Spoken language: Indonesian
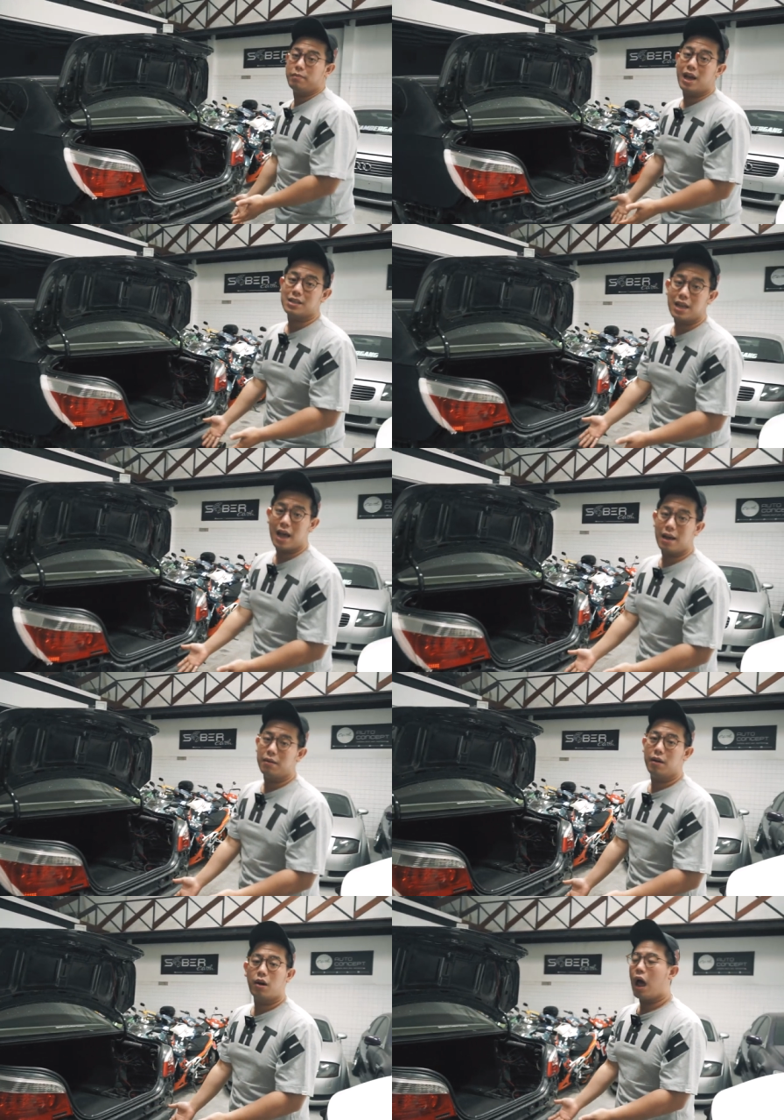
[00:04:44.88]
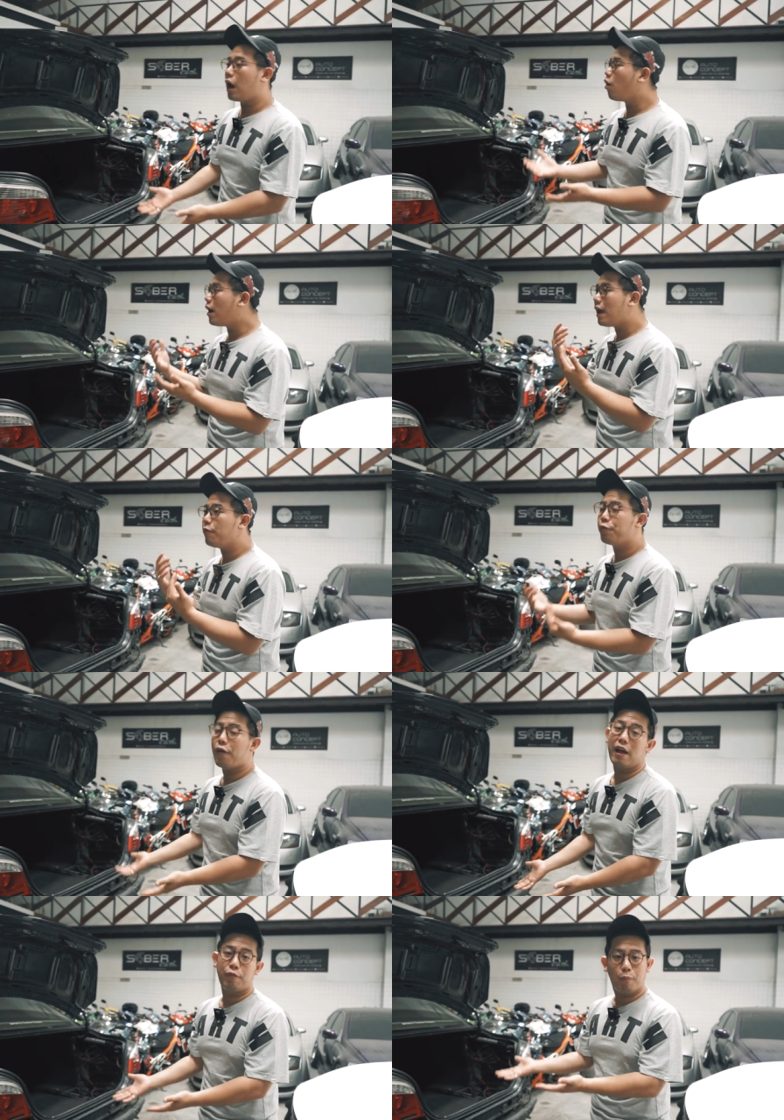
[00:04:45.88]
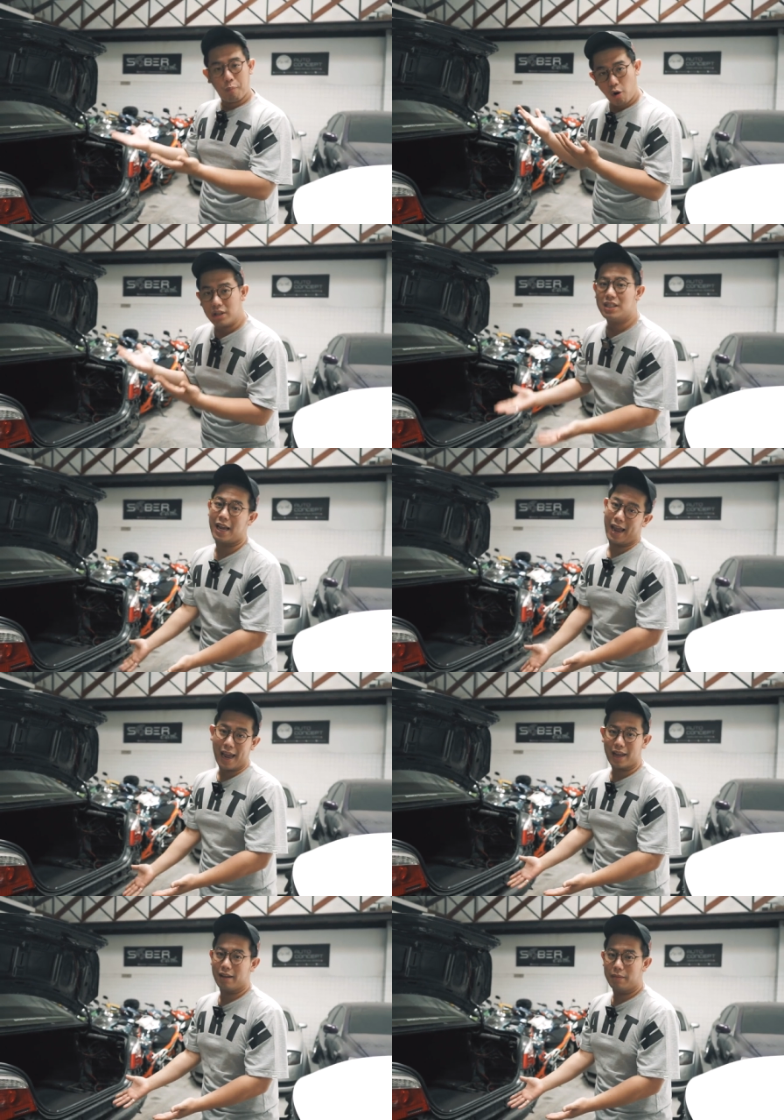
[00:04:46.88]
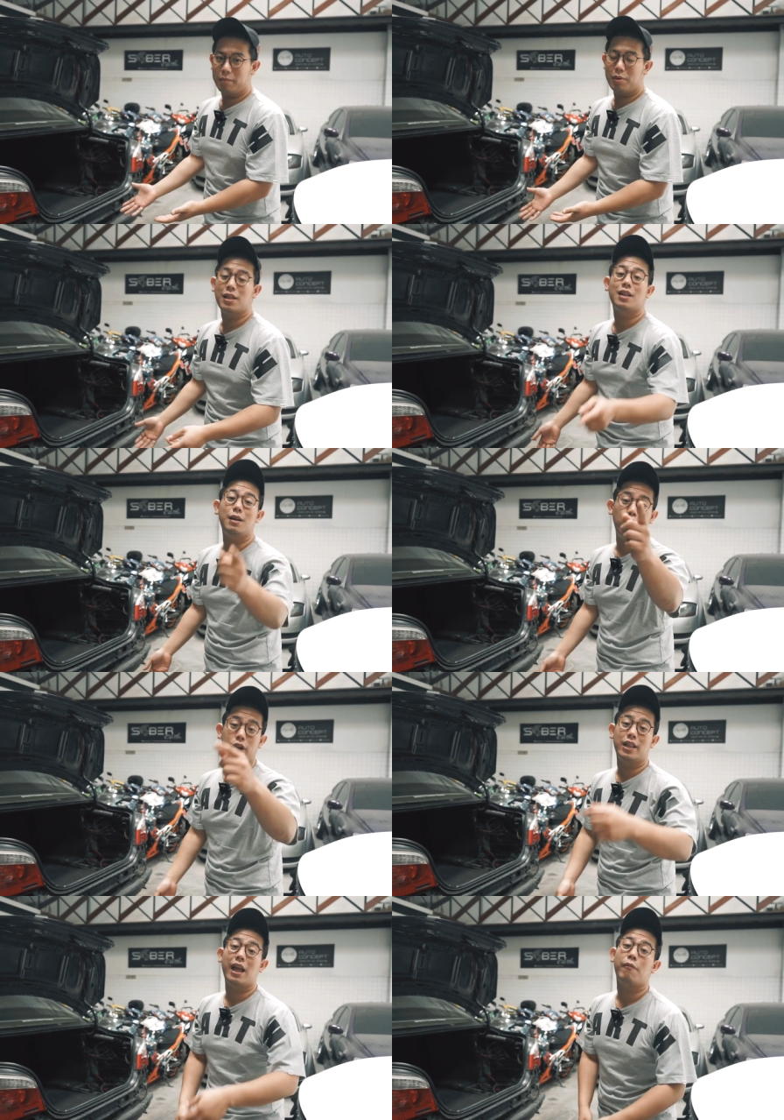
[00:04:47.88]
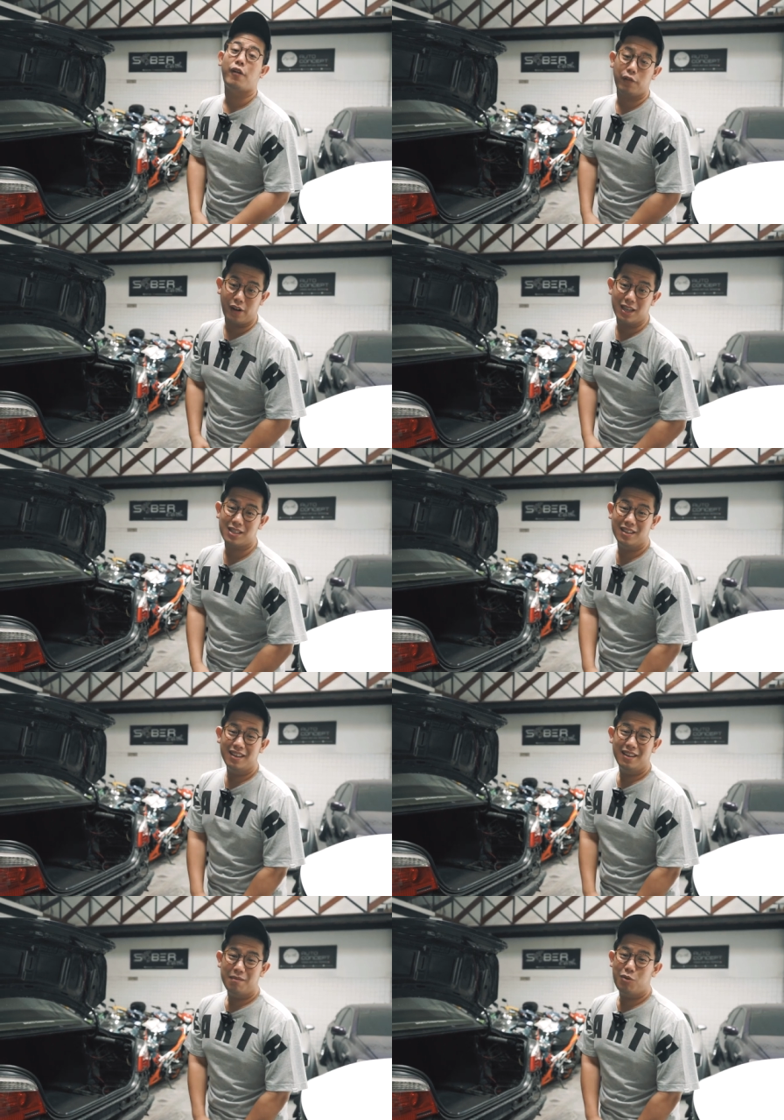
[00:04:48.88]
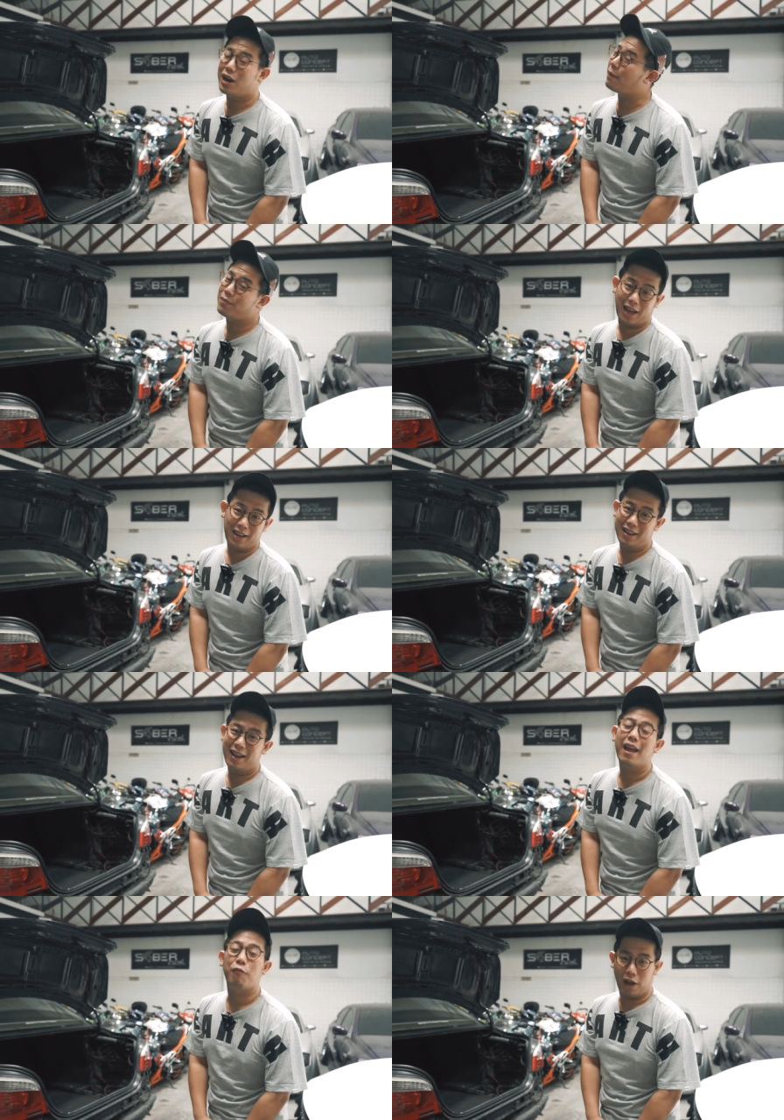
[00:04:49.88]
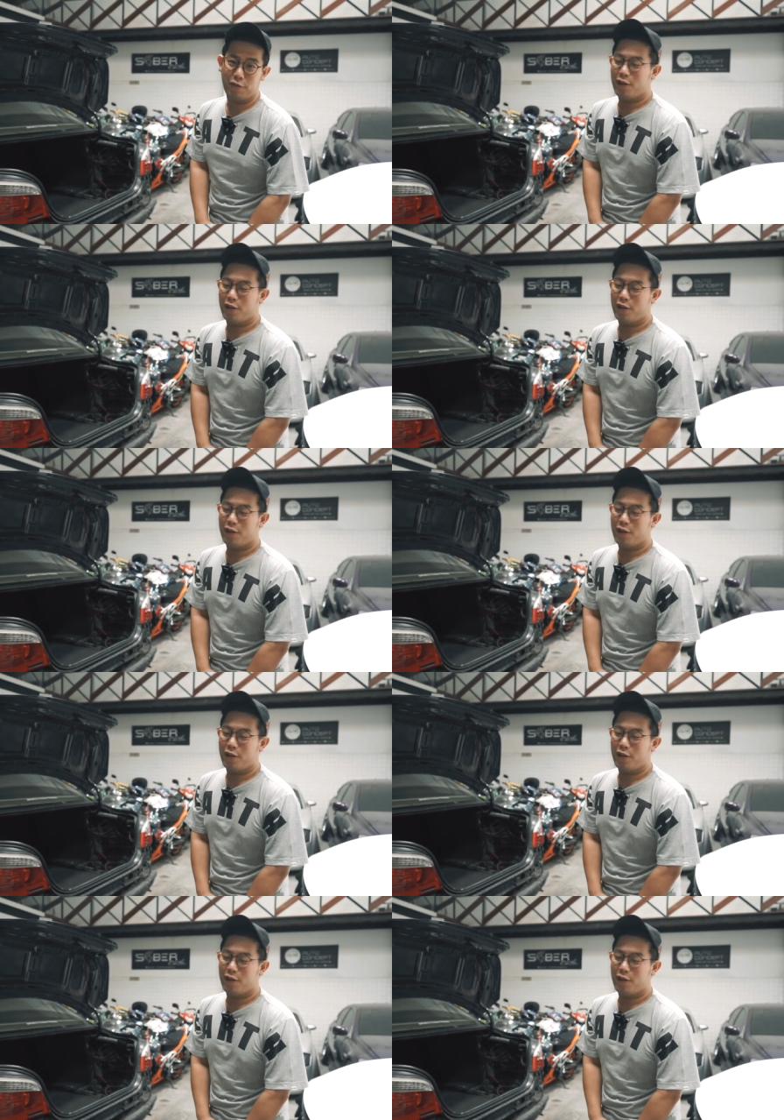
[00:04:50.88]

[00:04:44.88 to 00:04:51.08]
biasa kalau M5 Project berarti tadi body kitnya M5 guys, bukan MTEK, M5.